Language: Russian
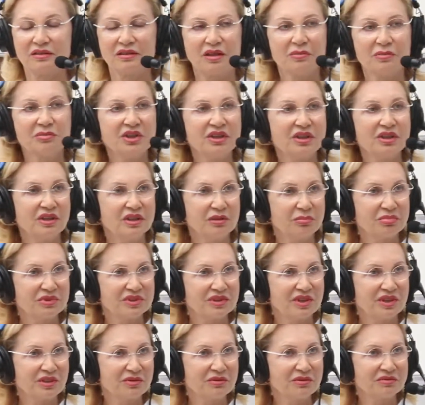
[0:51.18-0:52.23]
А мне надо
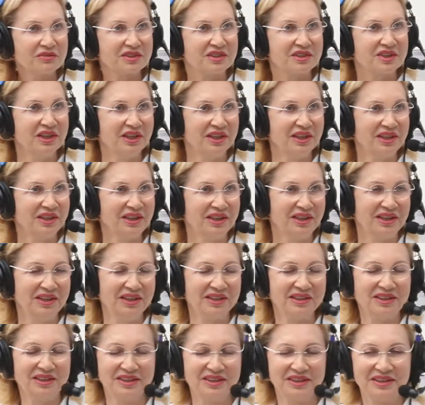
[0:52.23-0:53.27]
поздороваться. Да,
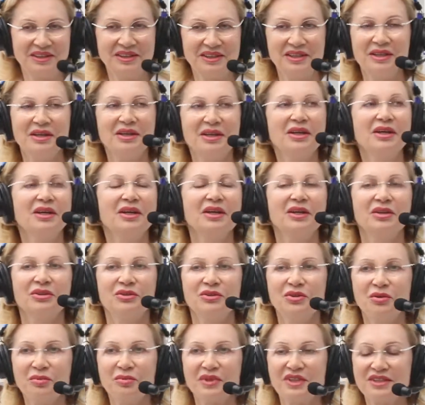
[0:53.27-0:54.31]
да, конечно.
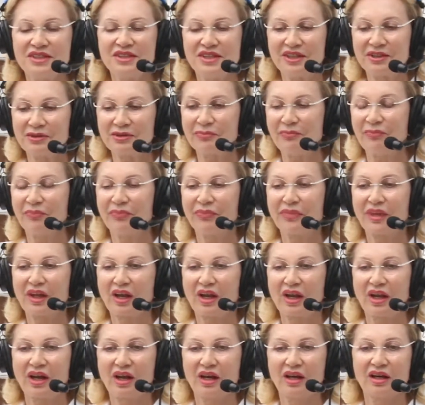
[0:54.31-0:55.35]
Добрый день.
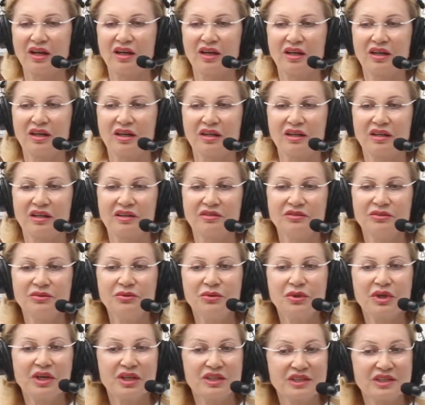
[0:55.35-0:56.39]

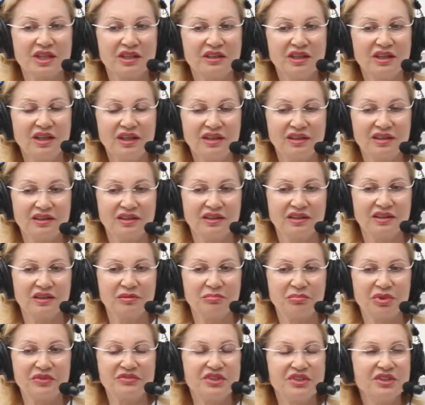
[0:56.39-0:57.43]
Ну, красота –
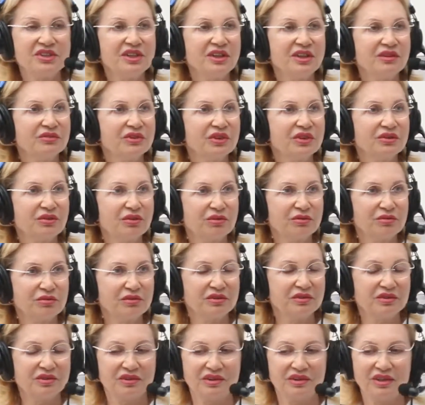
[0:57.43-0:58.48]
это повседневный
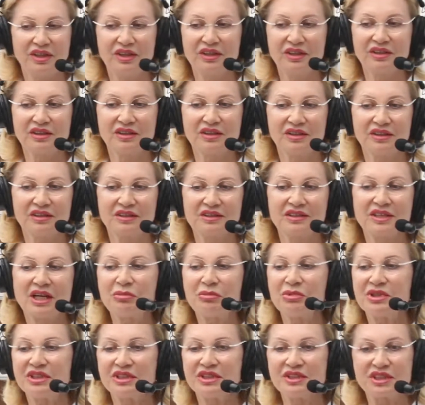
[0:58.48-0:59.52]
труд, это
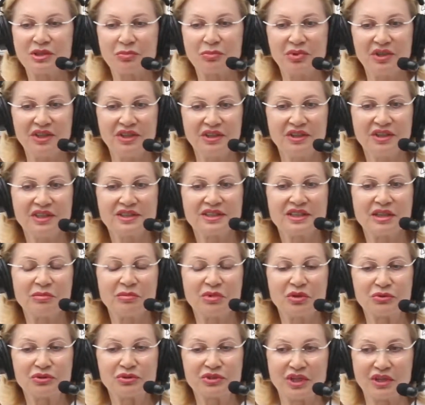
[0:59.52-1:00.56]
самодисциплина,
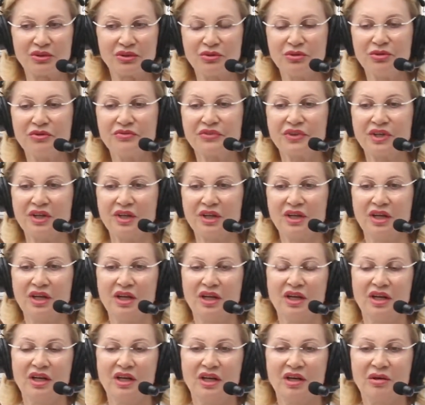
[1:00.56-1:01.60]
самоустановка,
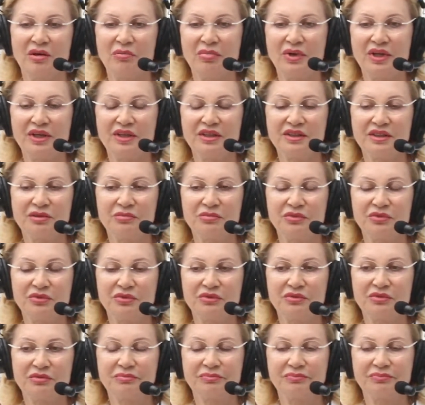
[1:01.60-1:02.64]

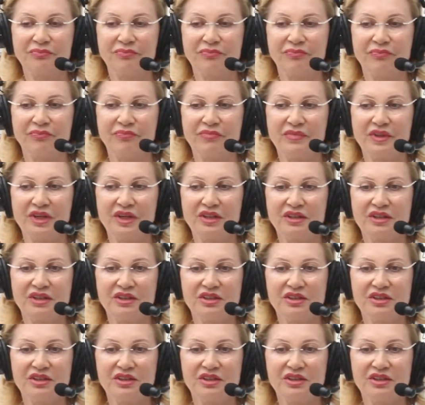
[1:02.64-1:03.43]
поэтому надо